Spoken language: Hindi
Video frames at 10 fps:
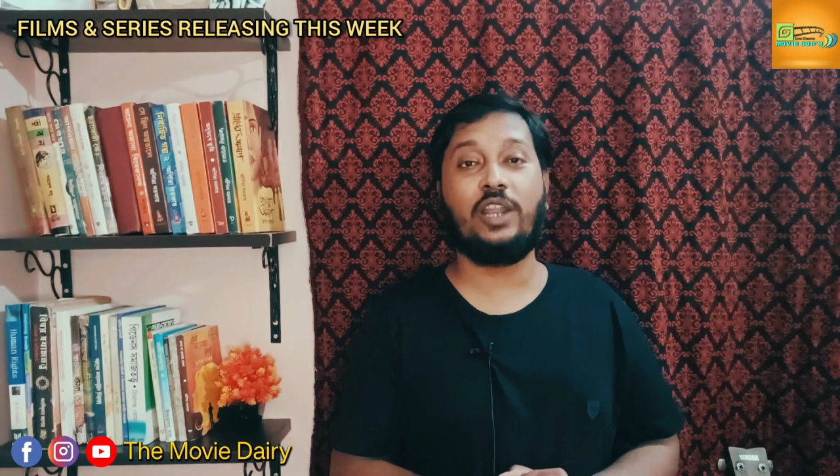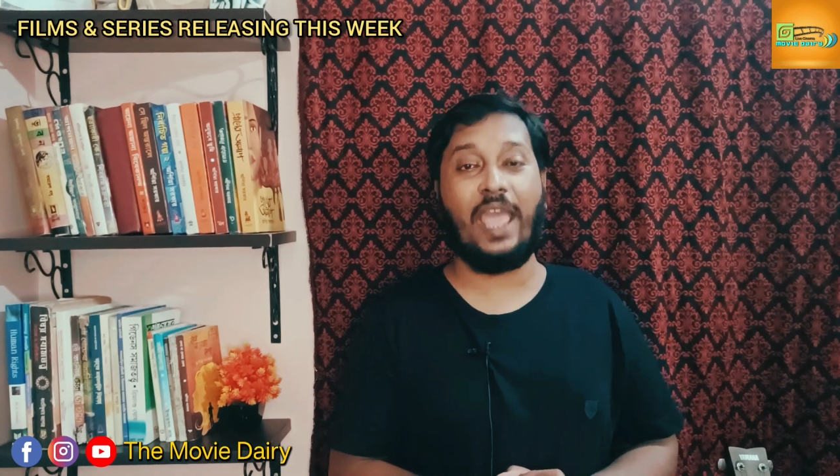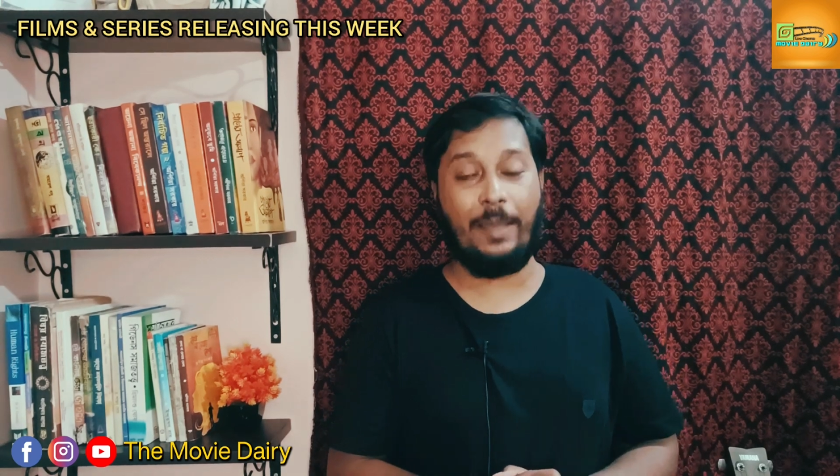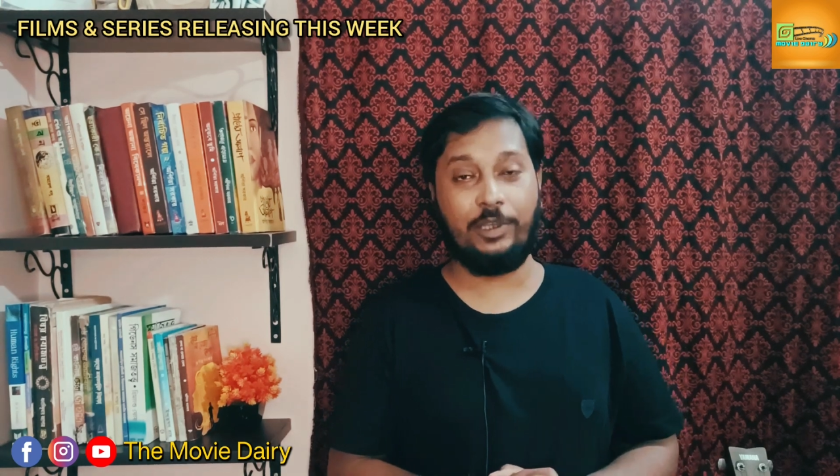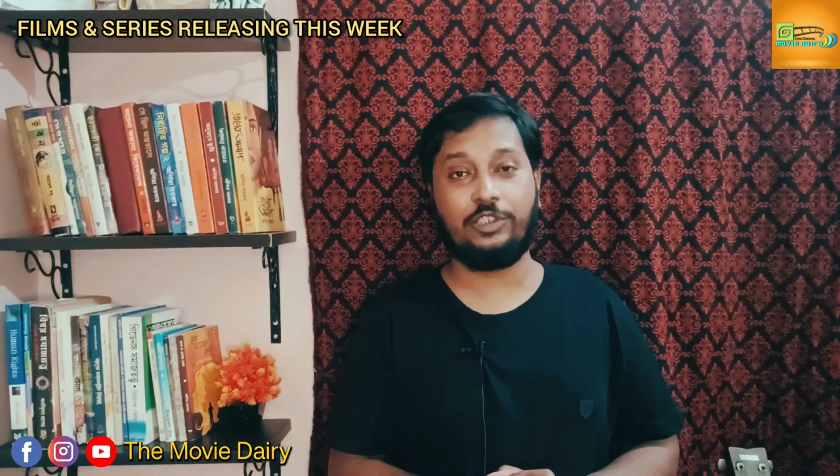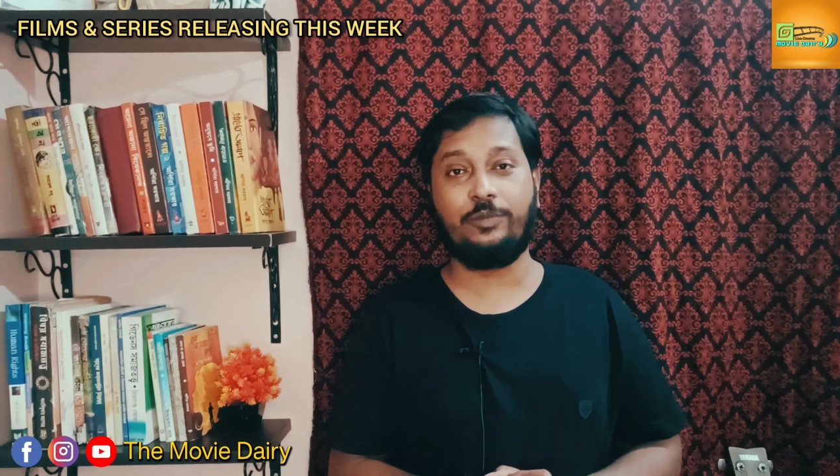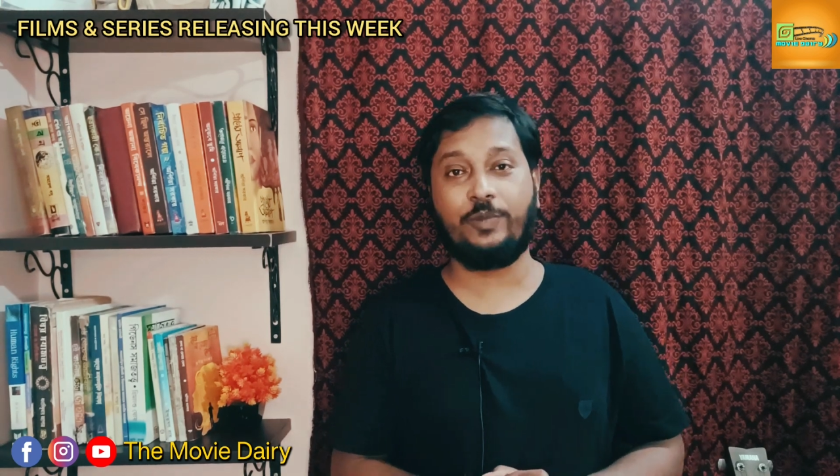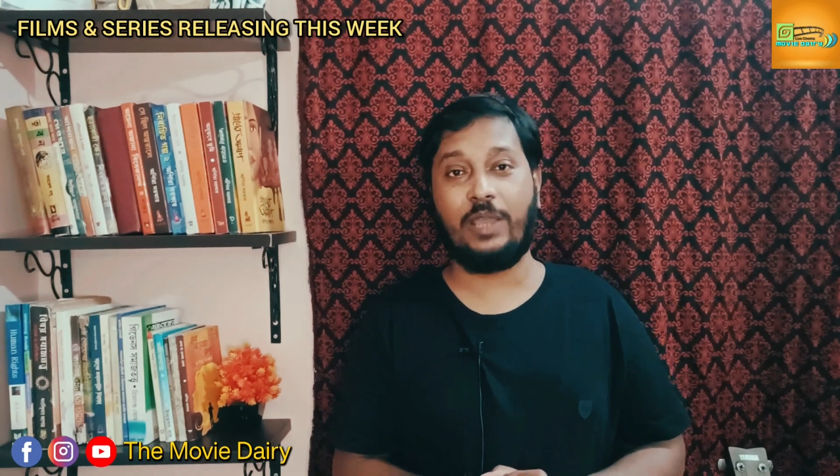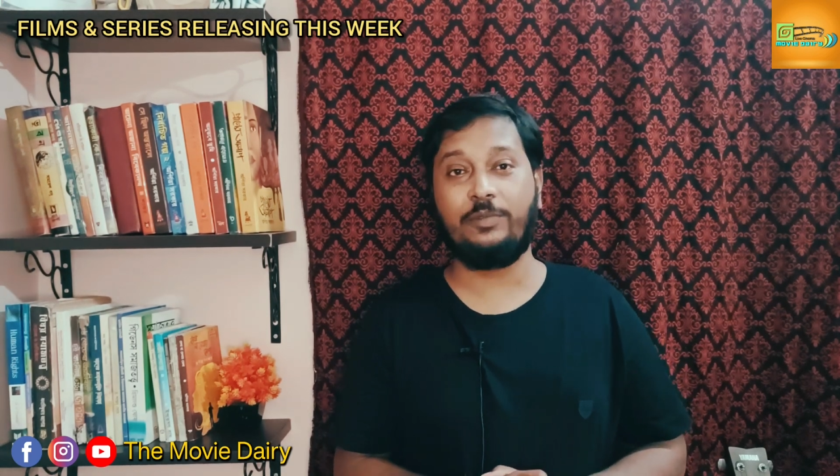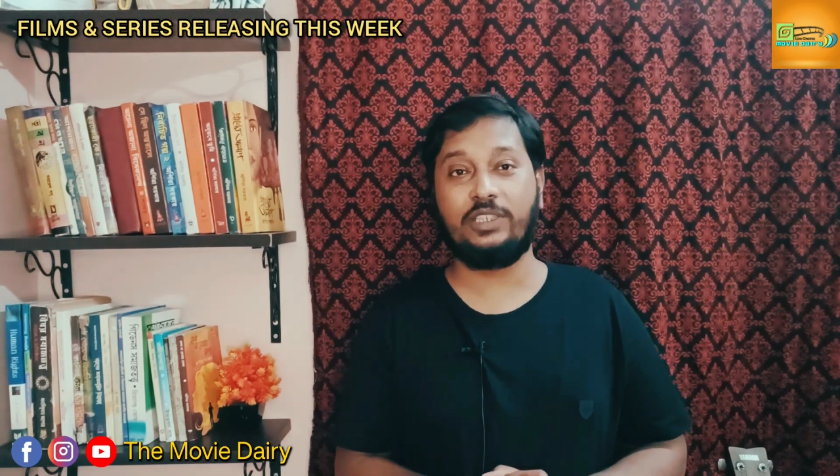और अमेजॉन
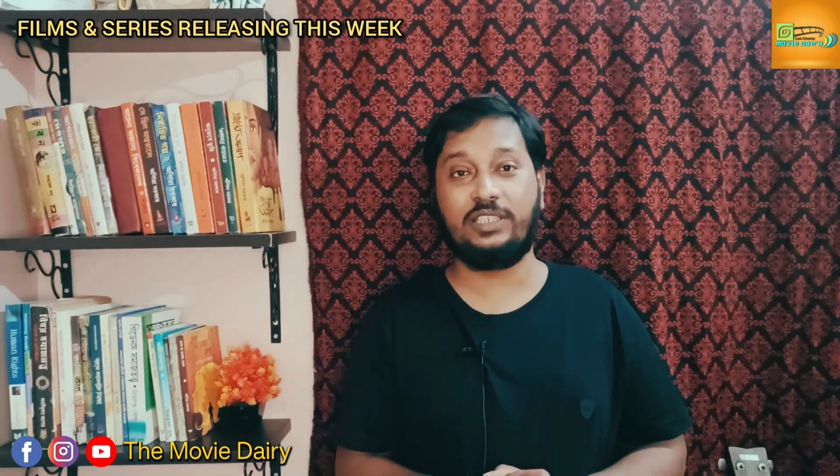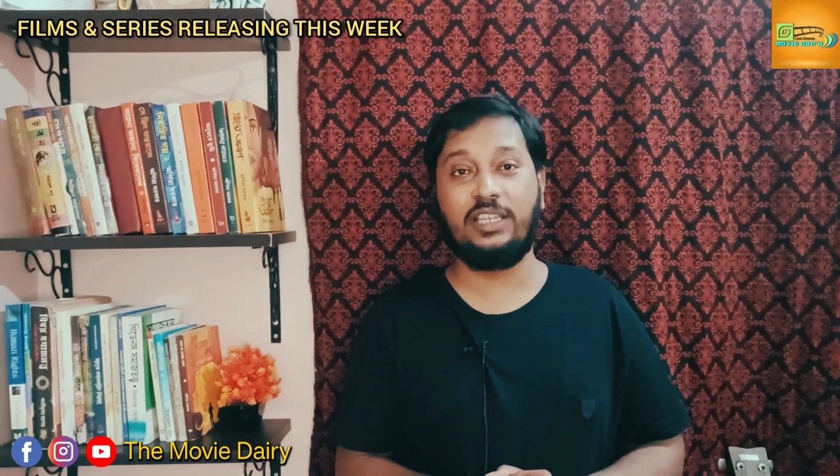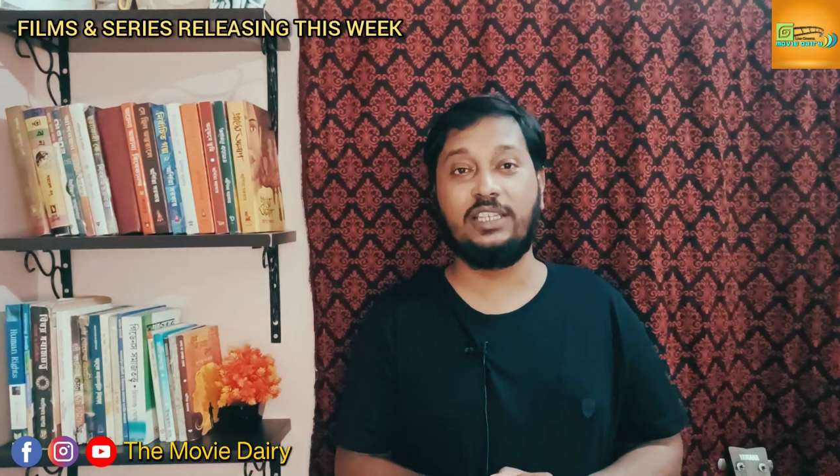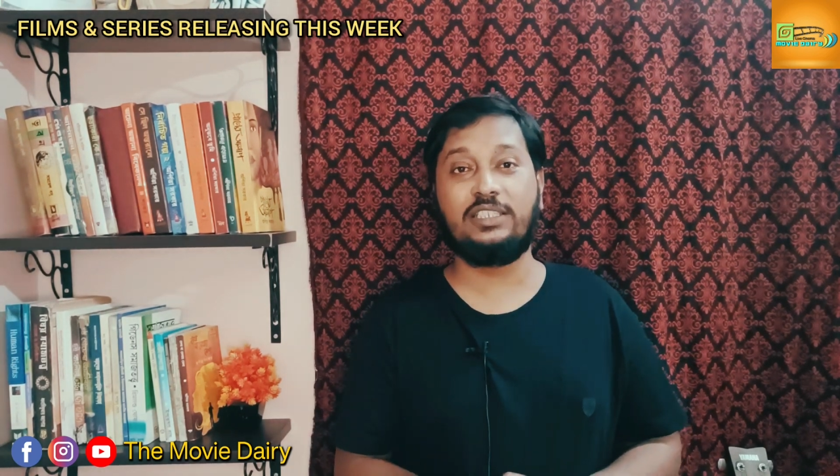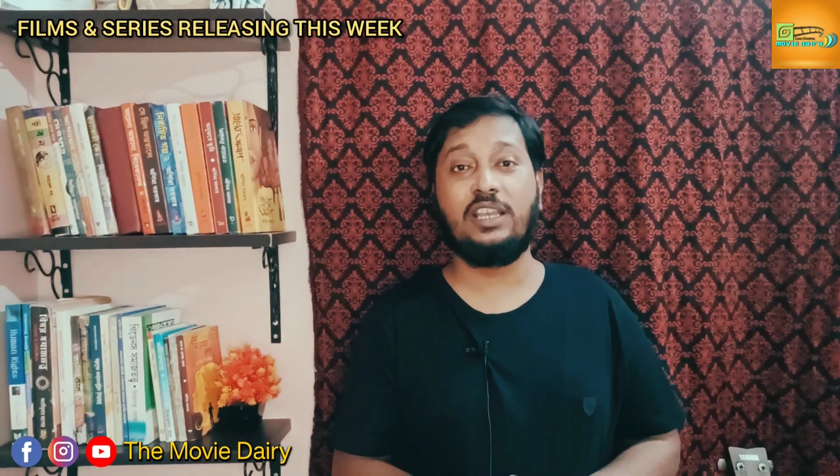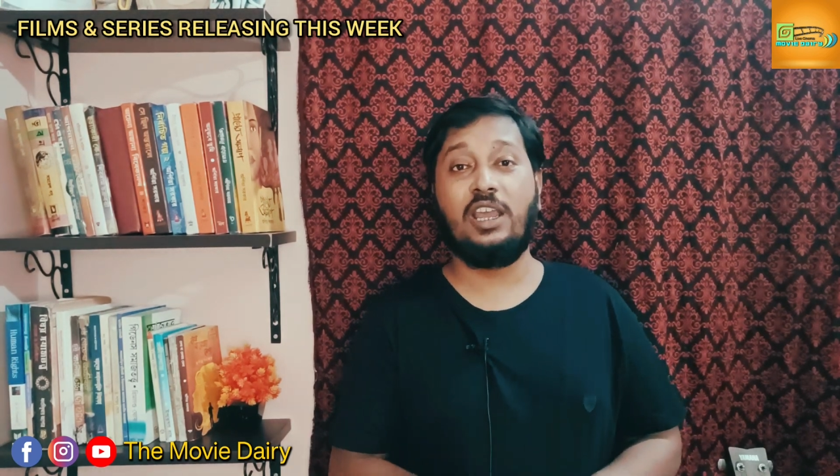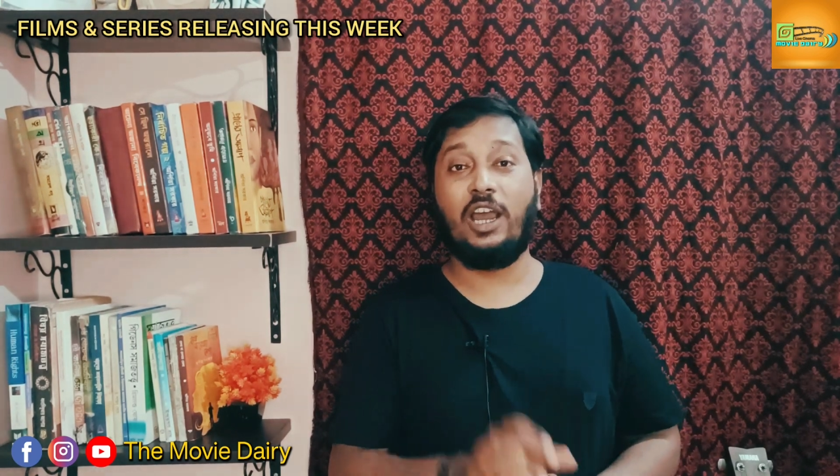प्राइम की सीरीज़